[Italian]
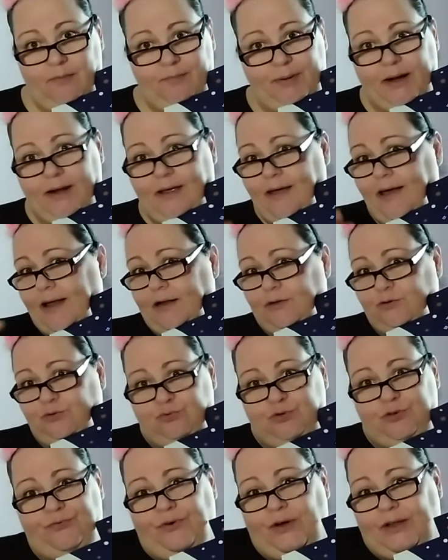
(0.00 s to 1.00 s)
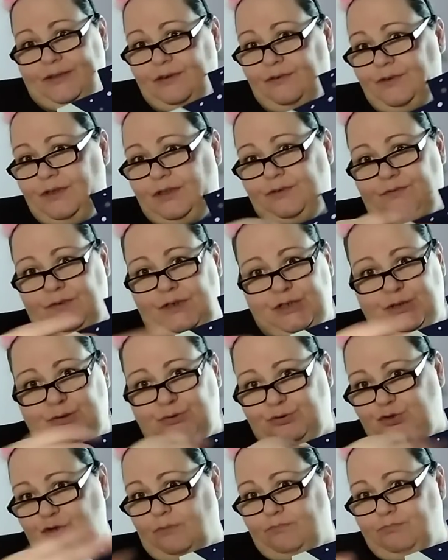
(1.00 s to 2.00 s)
Perché erano tutti fatti, avete
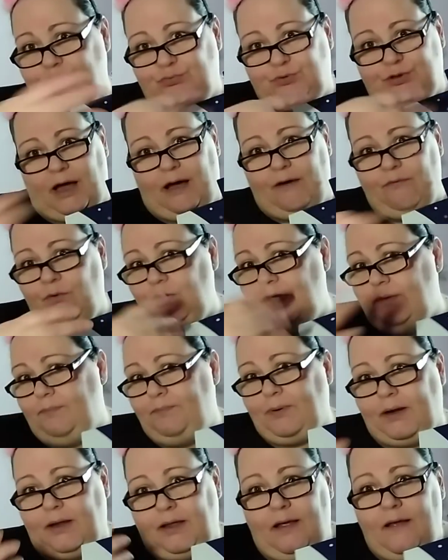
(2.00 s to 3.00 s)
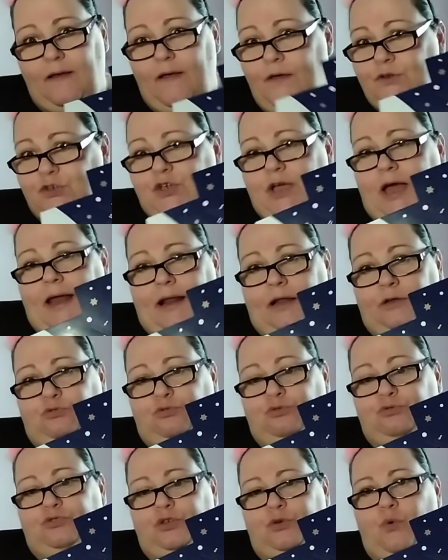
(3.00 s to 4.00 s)
visto, cioè buttavo lì perché c'erano cioè,
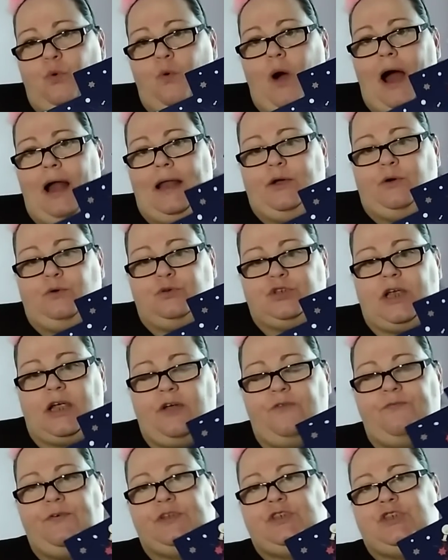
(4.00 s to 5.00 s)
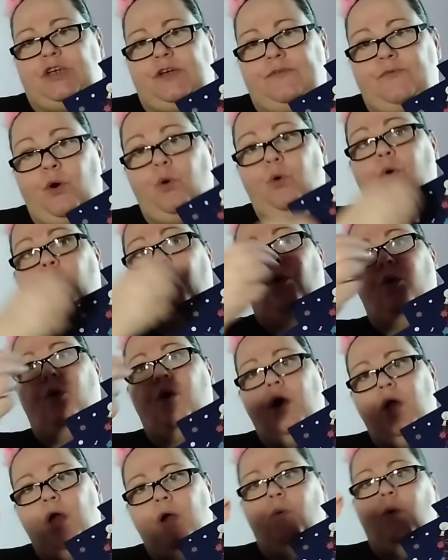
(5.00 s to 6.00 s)
tutti uguali, cos'è che facevo? Uh,
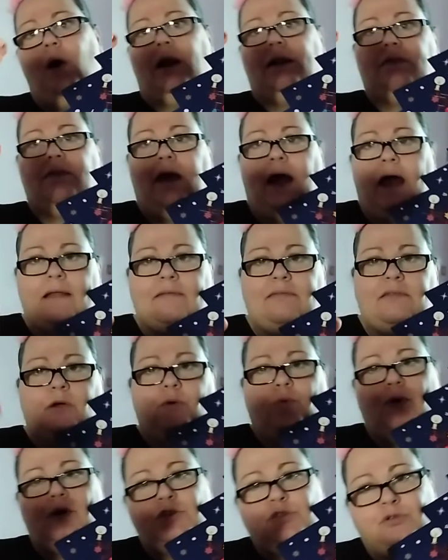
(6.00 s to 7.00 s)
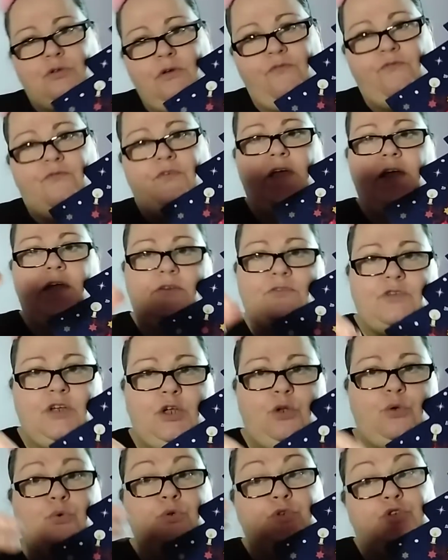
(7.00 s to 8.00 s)
guardate, questo è verde,
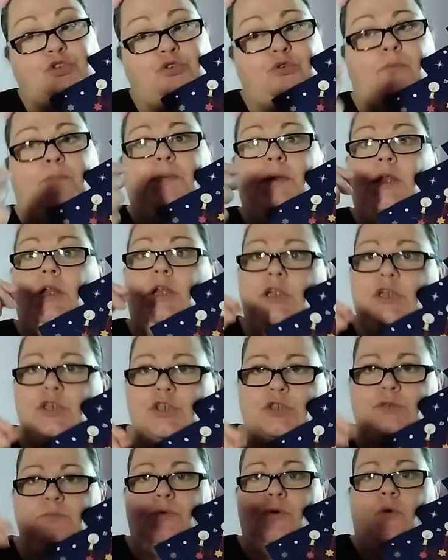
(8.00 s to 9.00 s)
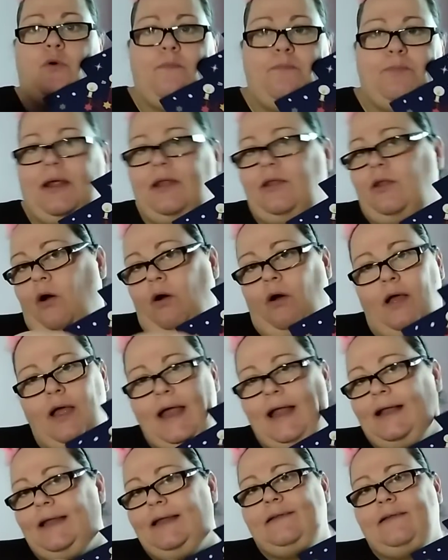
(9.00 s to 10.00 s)
lucido, bellissimo, compra no,
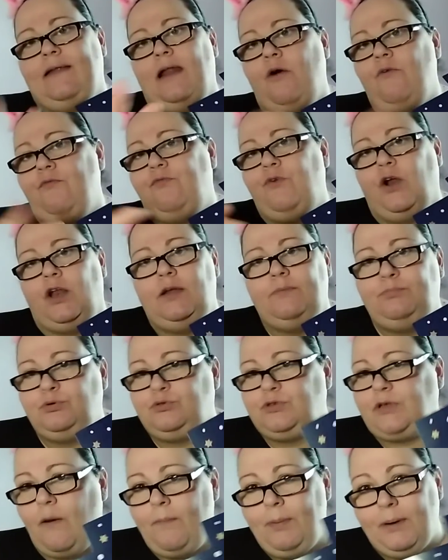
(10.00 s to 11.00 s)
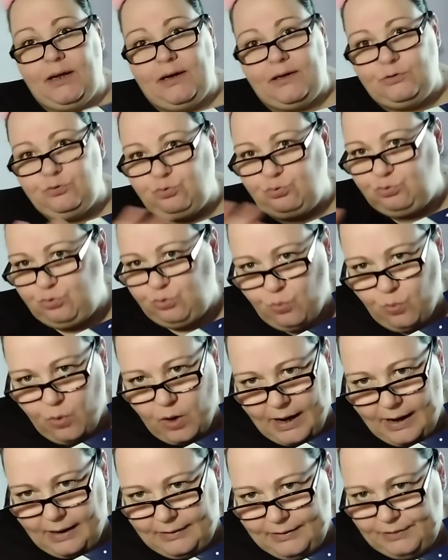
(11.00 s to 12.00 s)
li tiravo fuori, li buttavo perché erano tutti
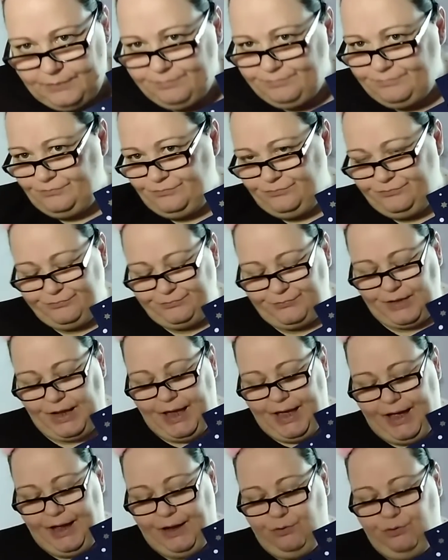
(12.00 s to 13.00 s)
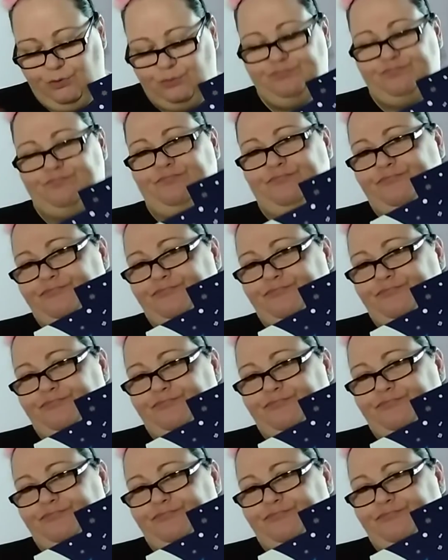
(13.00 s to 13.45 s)
uguali. Ecco.